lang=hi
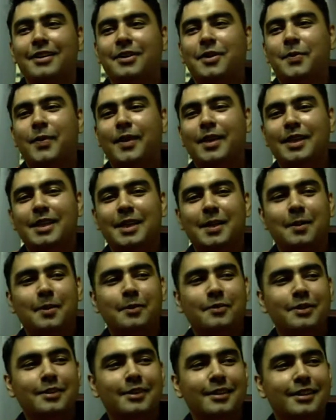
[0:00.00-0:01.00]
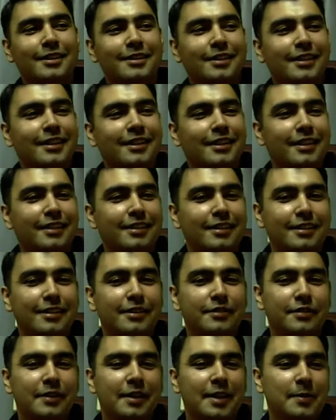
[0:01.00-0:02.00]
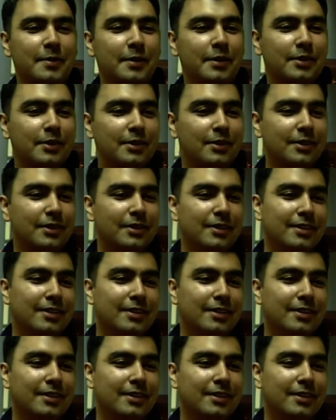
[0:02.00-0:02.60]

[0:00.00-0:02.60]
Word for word: तो पहले जब हम फिजिकल ट्रेनिंग करते थे फील्ड में तो